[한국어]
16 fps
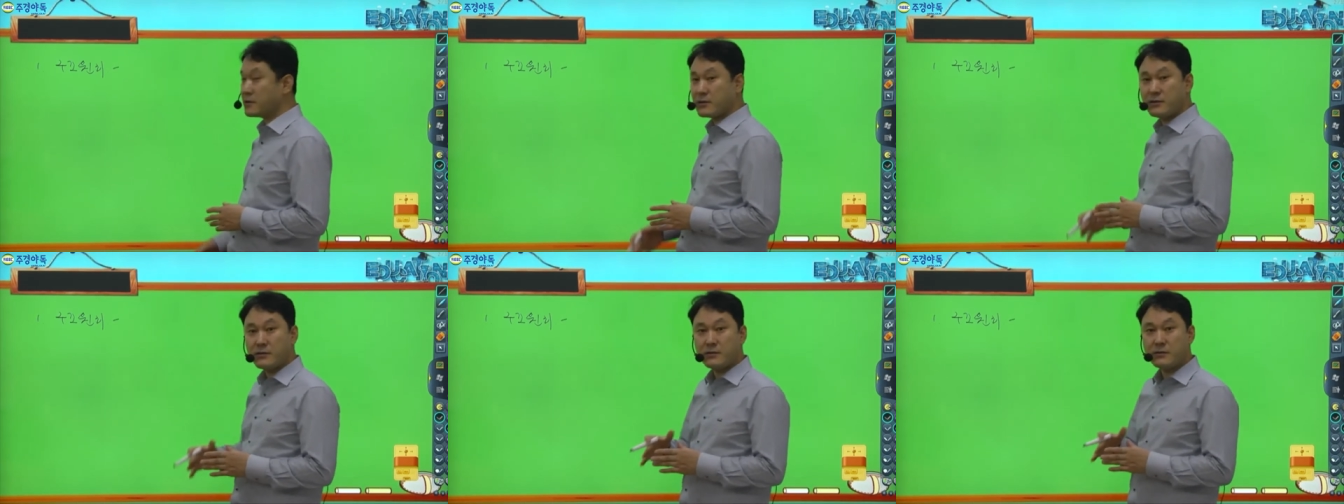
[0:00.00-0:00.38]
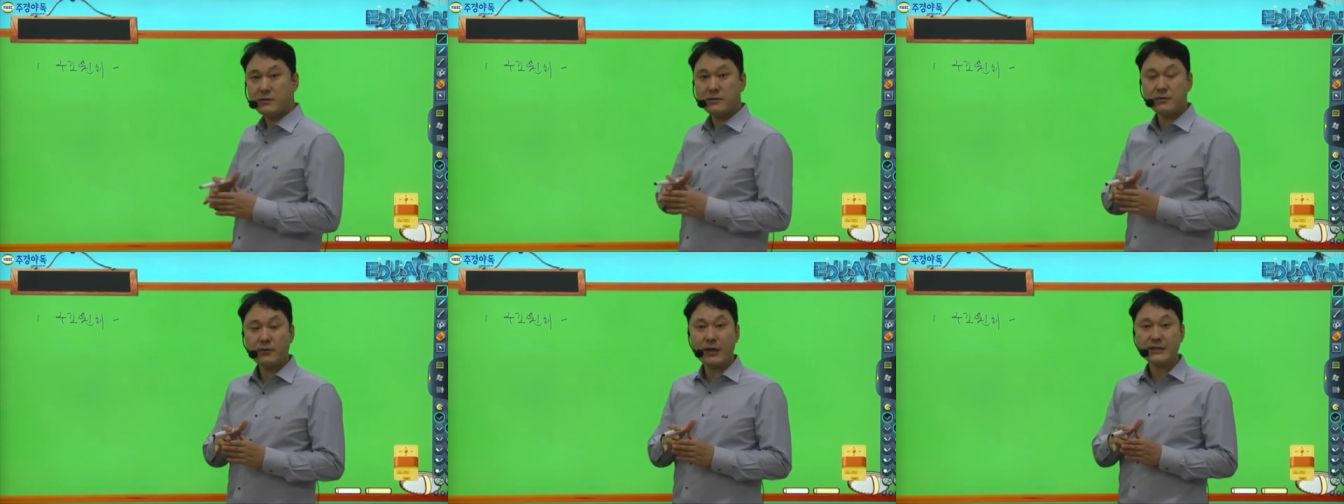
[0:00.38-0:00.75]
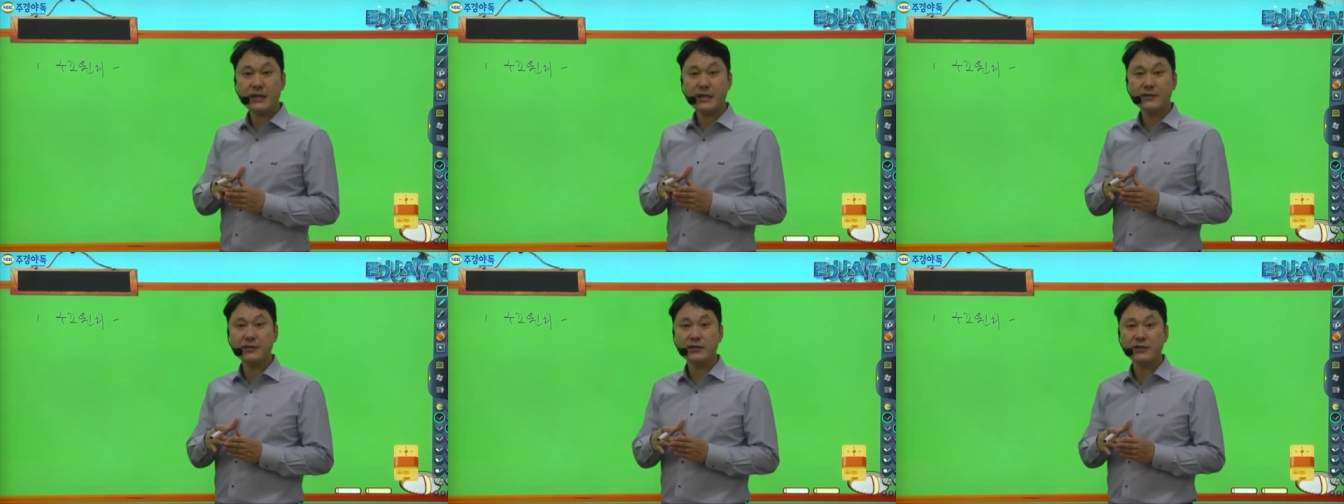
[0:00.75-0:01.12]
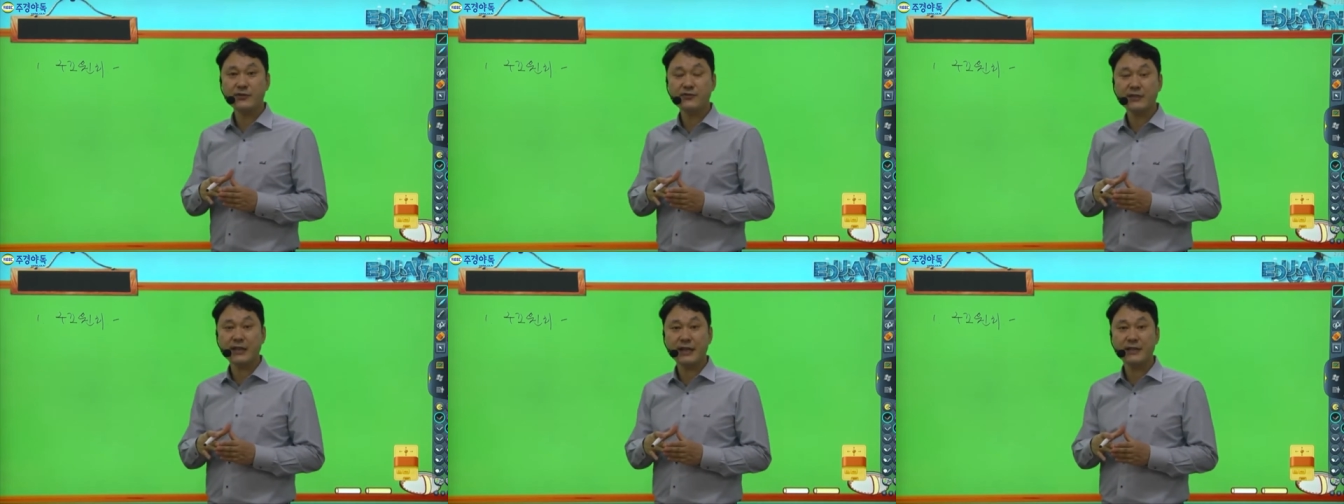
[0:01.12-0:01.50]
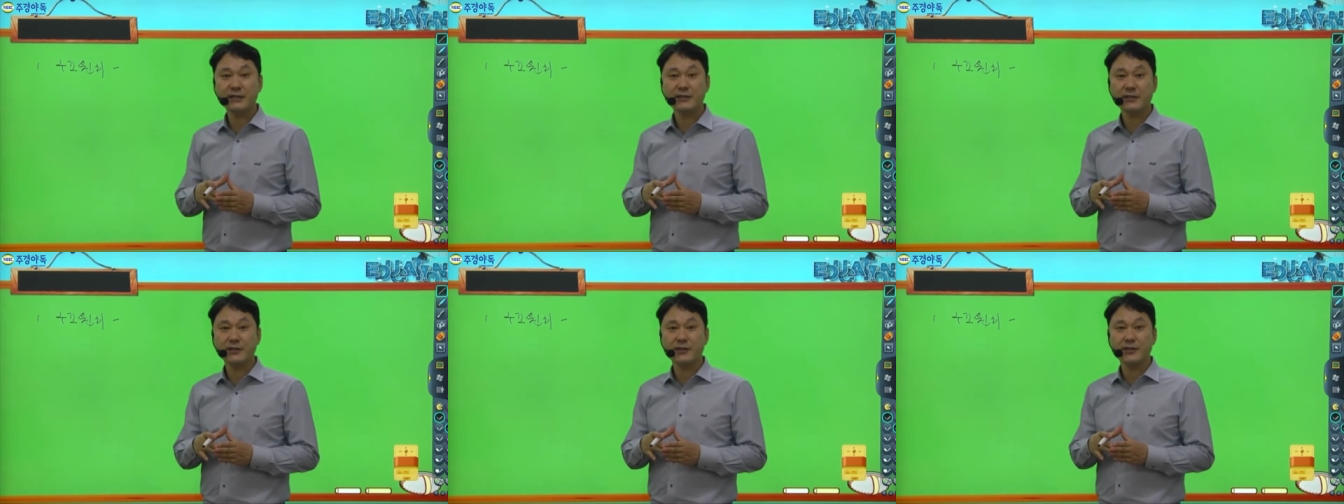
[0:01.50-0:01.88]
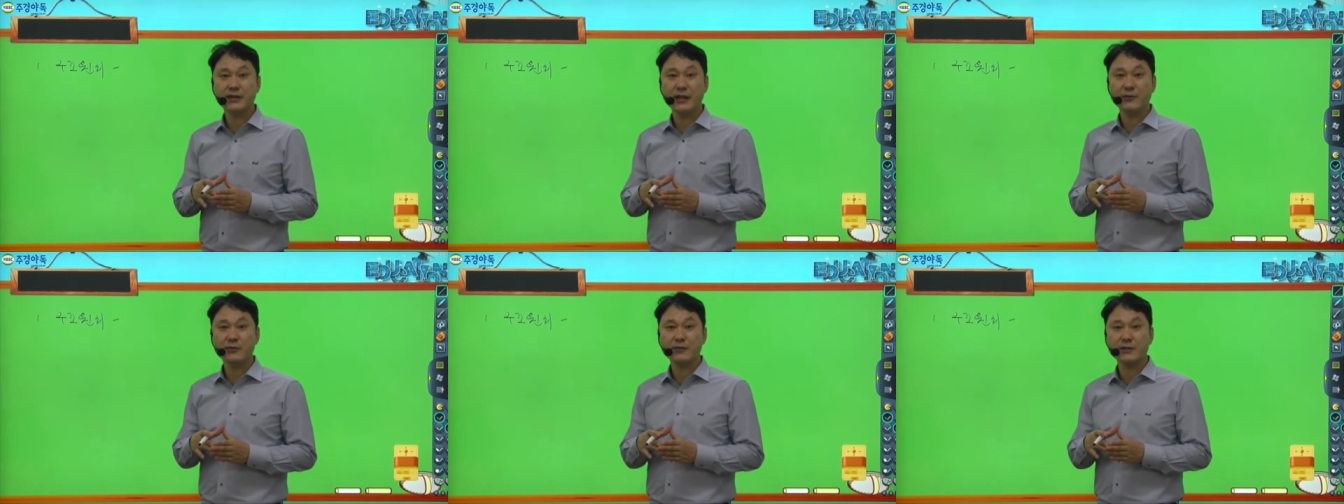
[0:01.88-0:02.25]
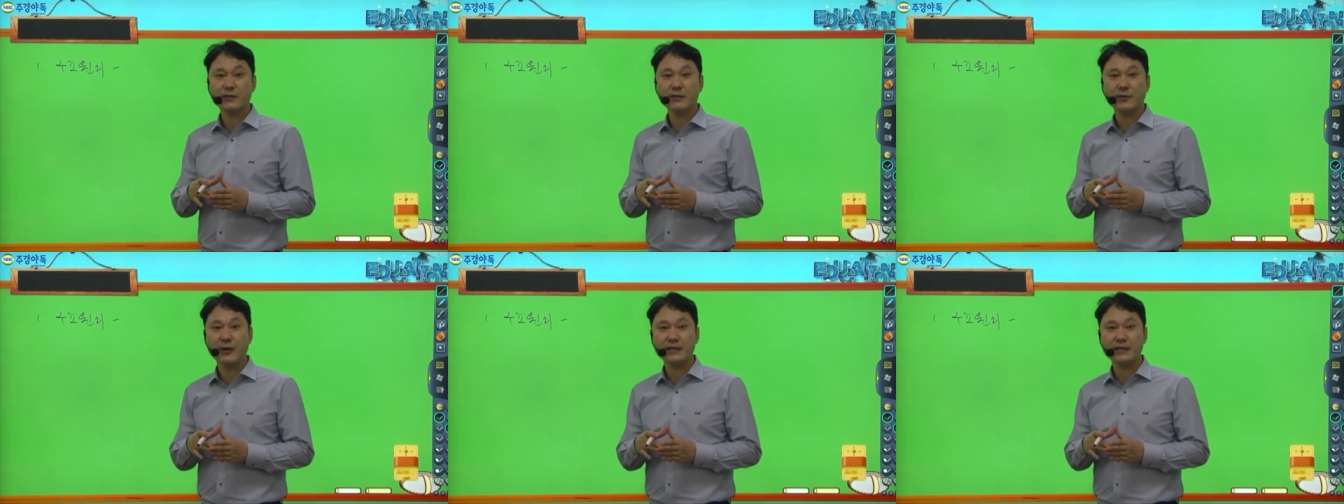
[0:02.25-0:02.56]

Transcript: 그 화재 안전 기준에 있는 그런 내용들이죠.